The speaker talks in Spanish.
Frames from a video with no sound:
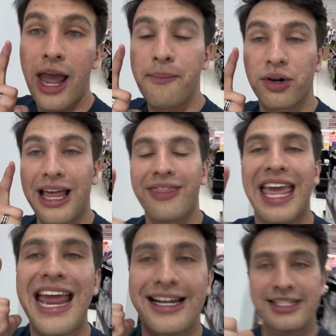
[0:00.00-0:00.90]
importante,
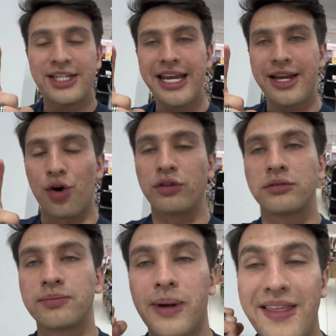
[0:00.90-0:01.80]
en chino,
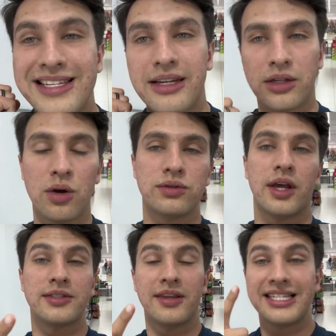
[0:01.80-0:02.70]
para decir
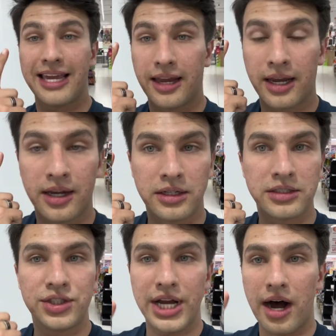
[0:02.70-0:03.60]
gyozas se dice
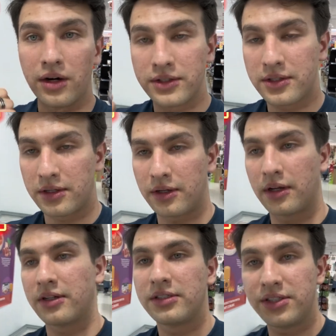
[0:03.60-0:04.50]
jiaozi,
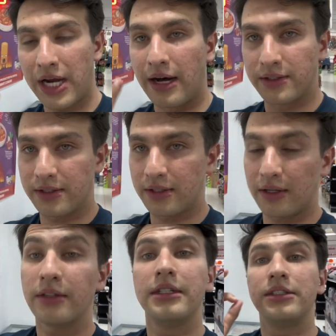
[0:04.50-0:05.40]
jiaozi.
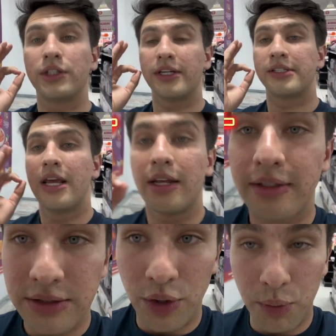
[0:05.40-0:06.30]
Entonces,
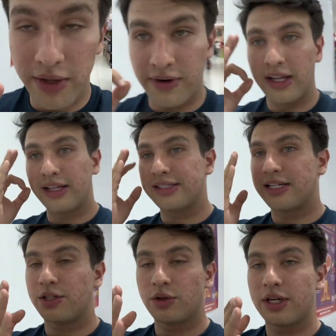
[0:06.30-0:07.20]
son muy diferentes las
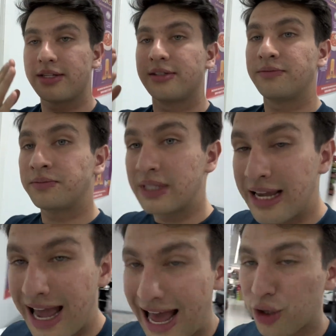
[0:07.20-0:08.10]
gyozas
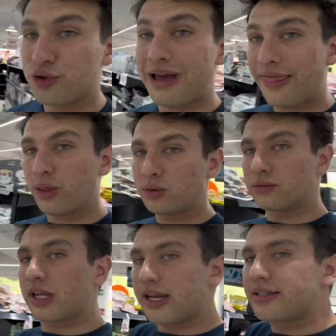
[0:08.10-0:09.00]
a los mandu,
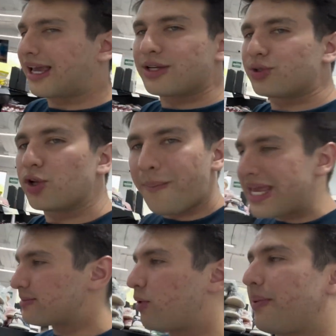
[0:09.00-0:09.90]
que en este caso es lo
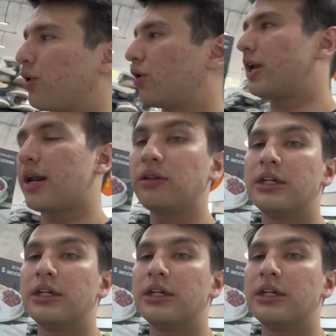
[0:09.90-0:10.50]
mismo, pero en coreano,